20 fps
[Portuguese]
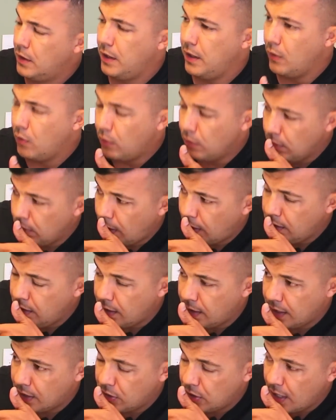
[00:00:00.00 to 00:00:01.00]
Né?
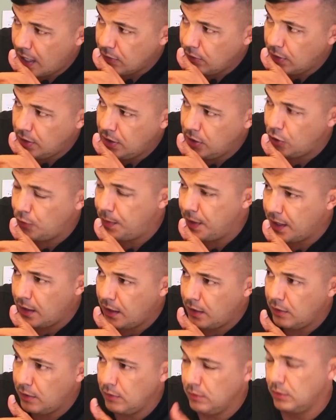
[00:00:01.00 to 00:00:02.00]
Ali agachado ali,
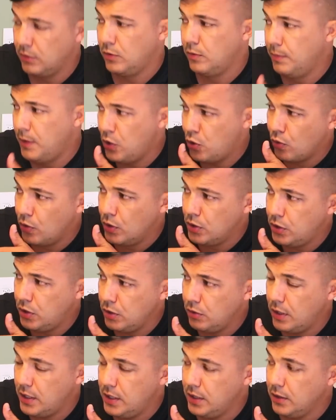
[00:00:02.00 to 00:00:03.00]
esperando, meio
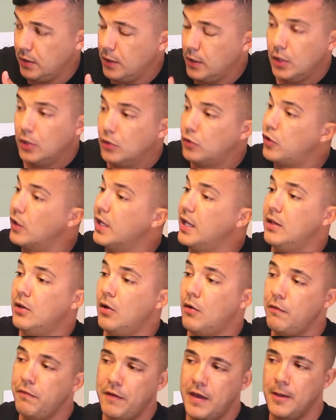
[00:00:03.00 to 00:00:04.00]
escondido aí. Só que ele
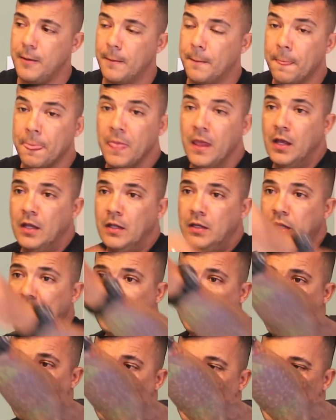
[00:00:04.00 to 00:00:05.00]
não veio.
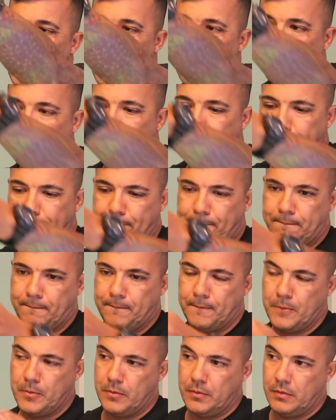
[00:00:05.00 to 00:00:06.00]
Nisso era uma reta.
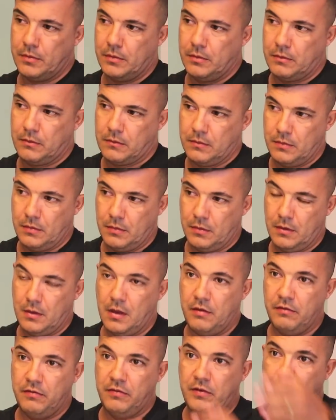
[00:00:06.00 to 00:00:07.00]

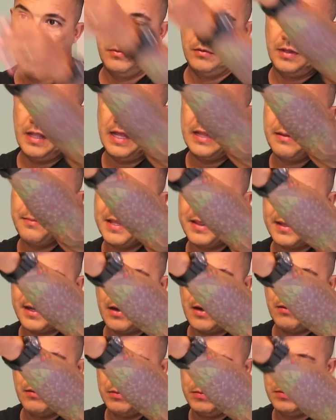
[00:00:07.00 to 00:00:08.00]
Né? Vindo lá da
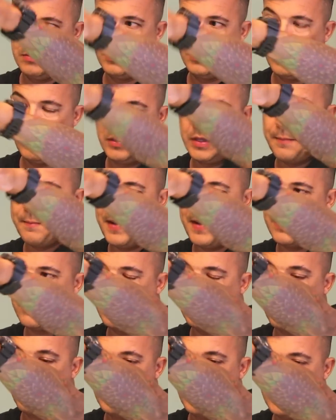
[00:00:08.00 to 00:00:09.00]
Metral, que é outra parte
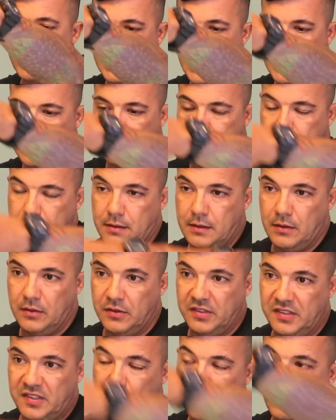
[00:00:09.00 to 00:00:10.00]
da comunidade.
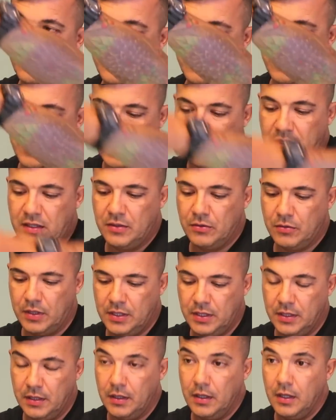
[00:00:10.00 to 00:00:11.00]
Sítio do Seu Lindo
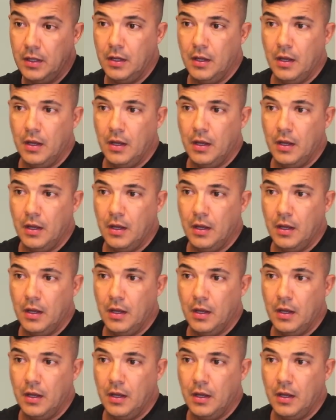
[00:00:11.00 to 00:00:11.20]
ali.